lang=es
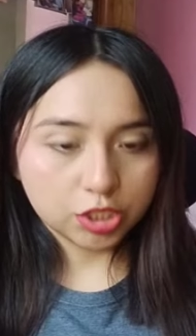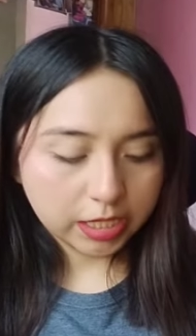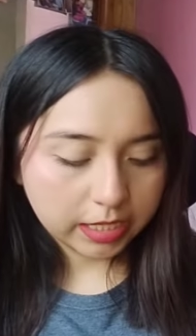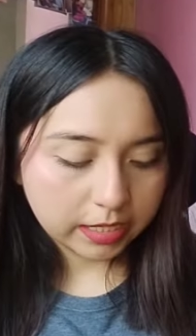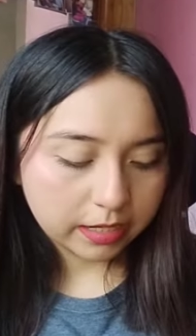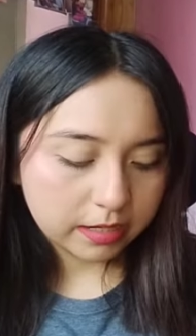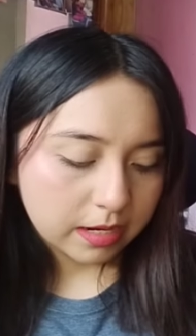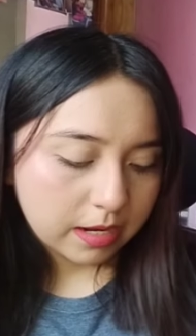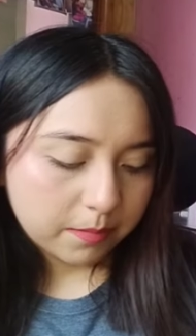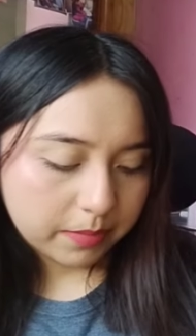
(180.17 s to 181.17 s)
chequen,
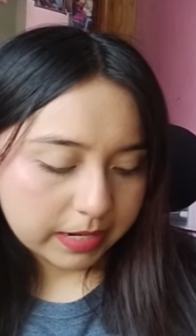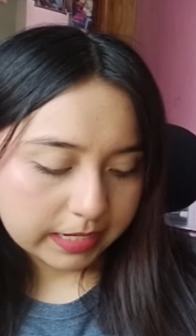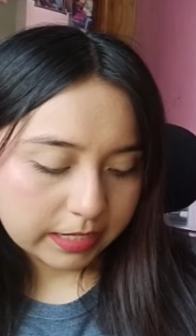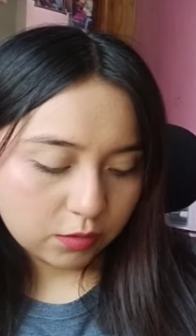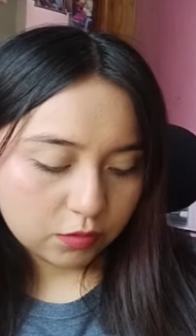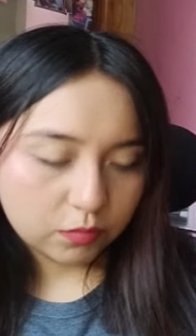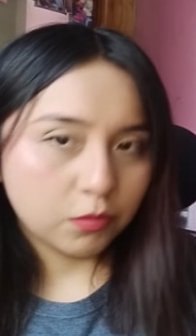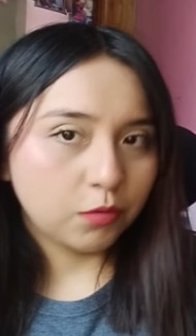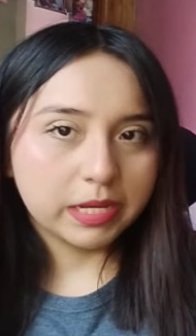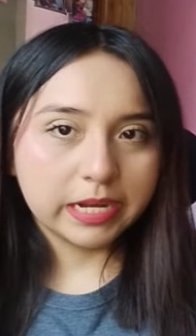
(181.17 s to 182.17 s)
para que no
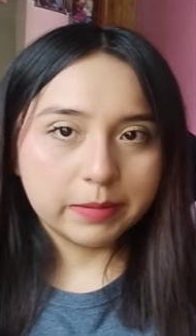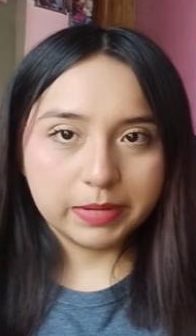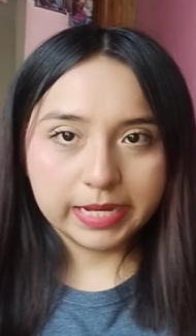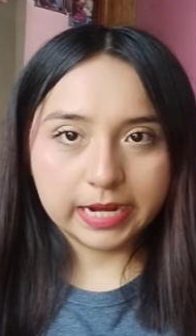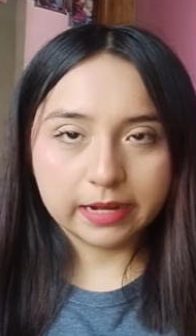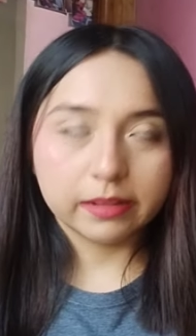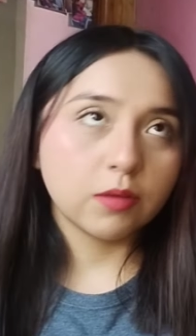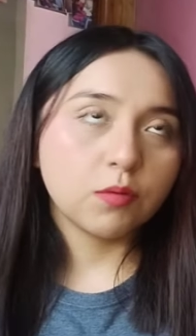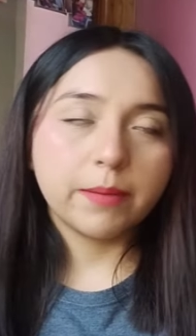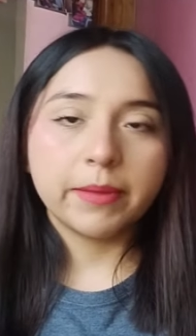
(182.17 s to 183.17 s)
lo vayan a aplicar
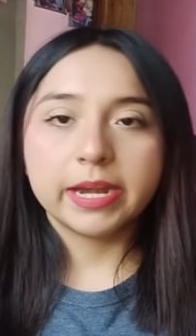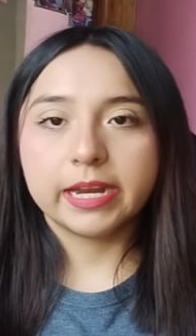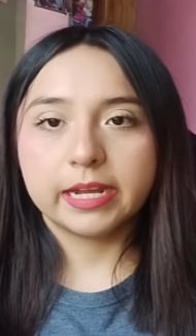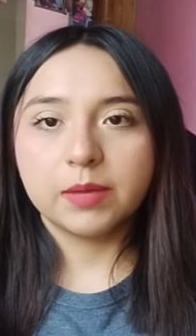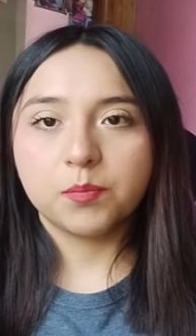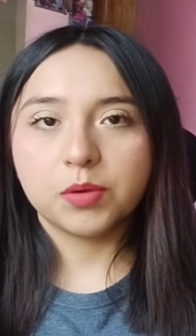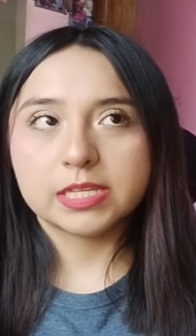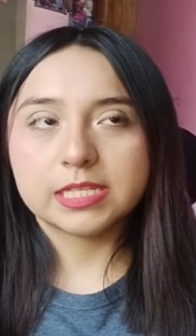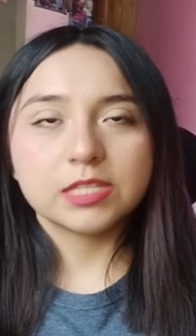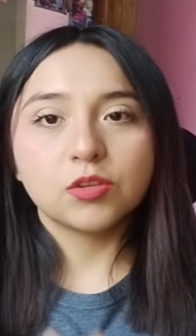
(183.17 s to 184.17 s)
de una manera que
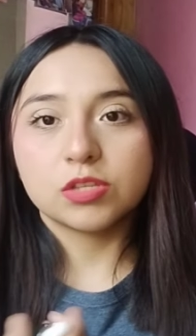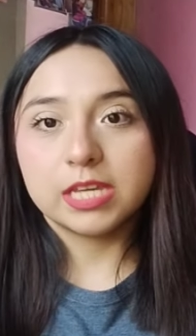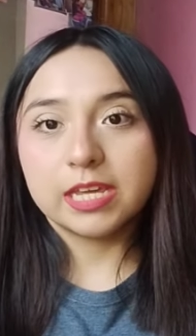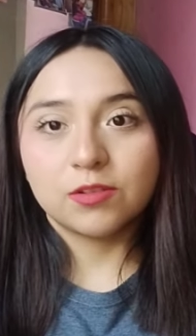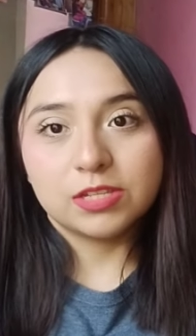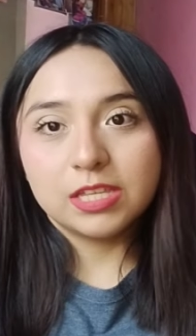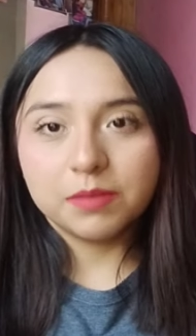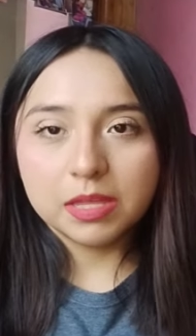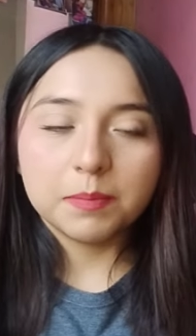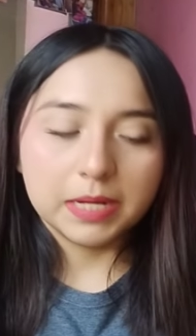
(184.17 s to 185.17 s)
pues no se, no se
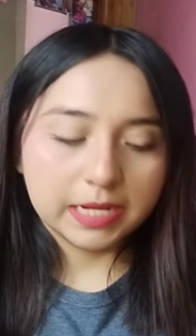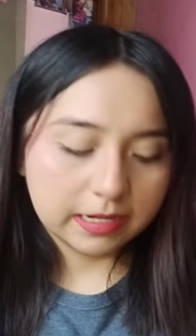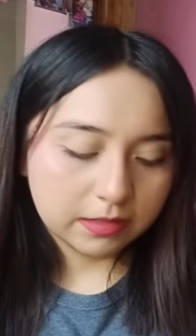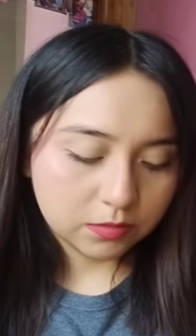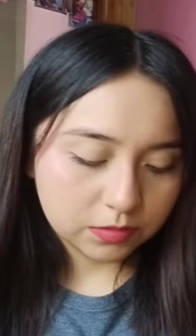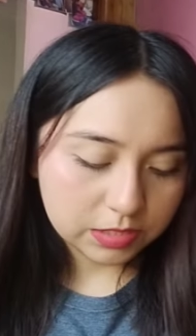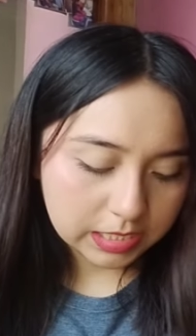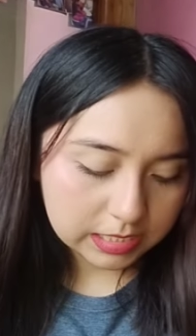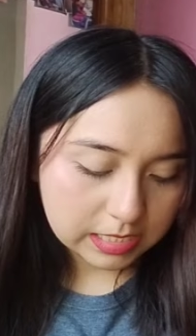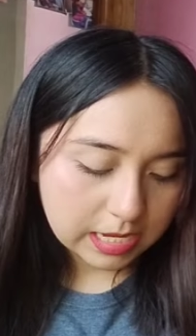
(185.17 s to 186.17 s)
deba de aplicar.
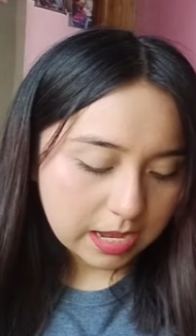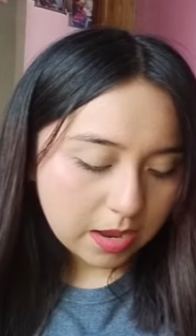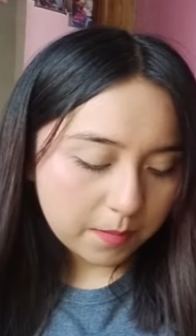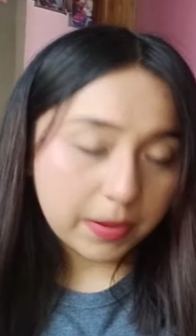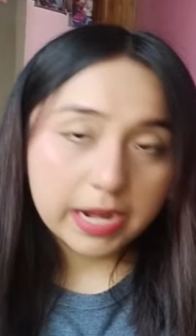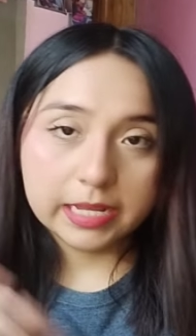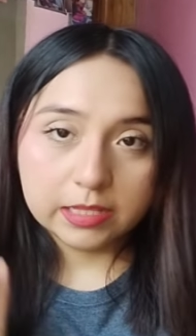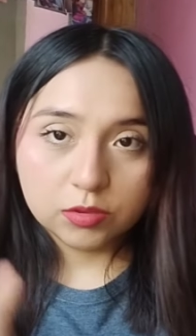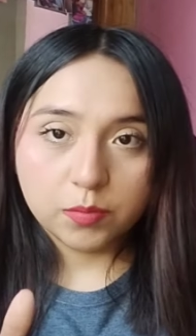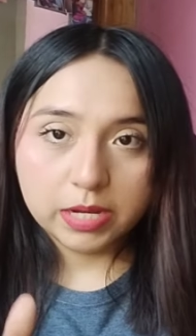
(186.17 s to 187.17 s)
Entonces para
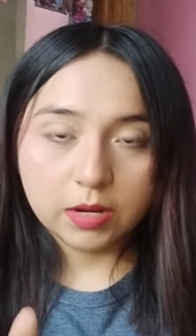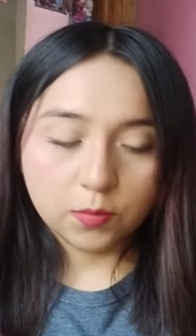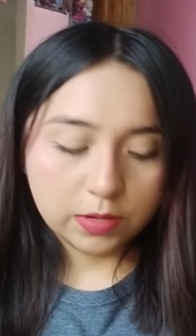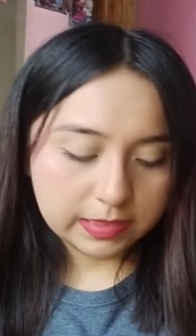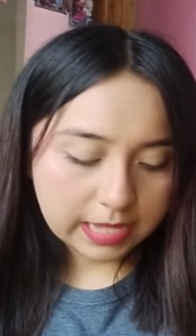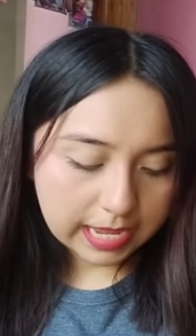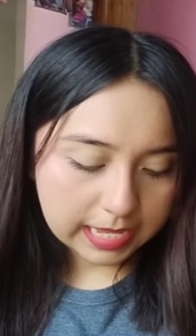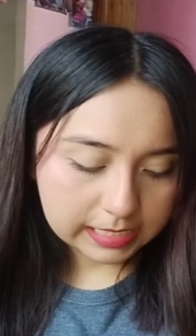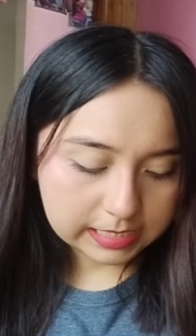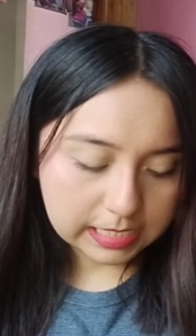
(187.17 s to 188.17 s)
que tomen en cuenta
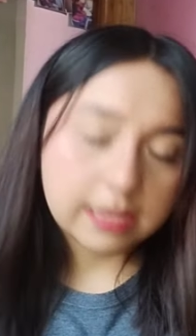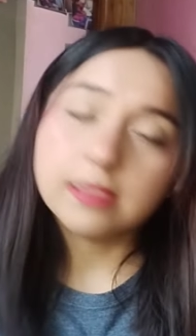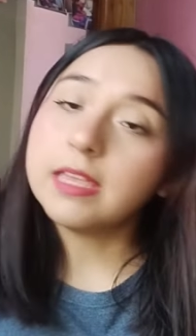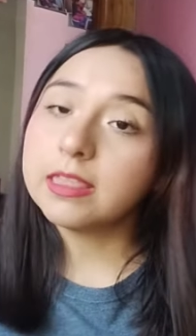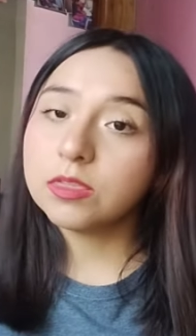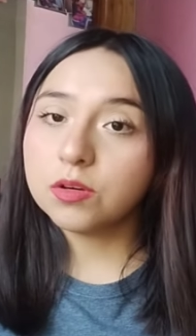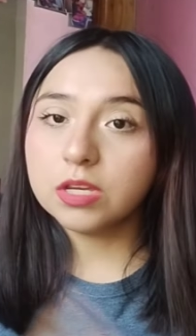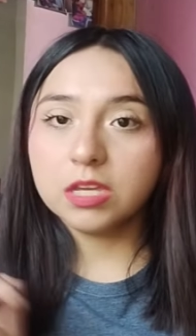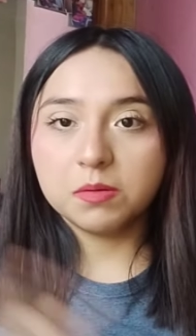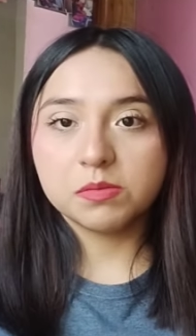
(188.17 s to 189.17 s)
ese dato
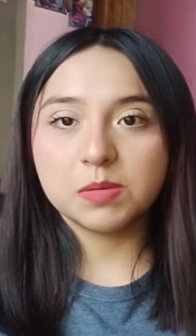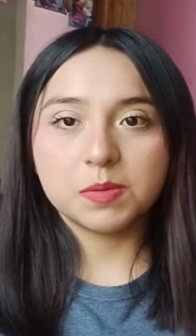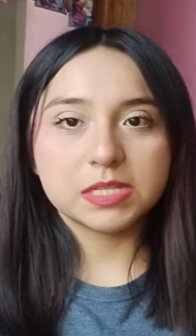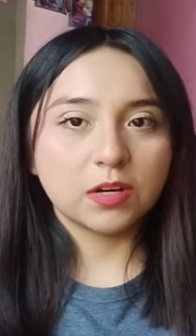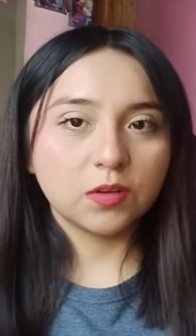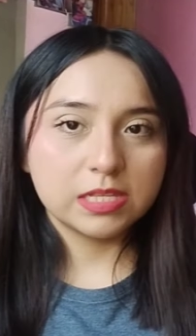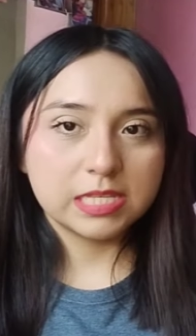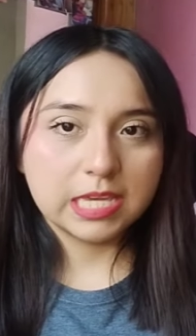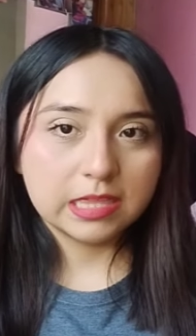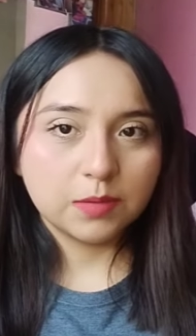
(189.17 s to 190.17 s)
y vamos a pasar con el
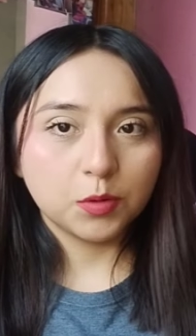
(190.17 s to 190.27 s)
siguiente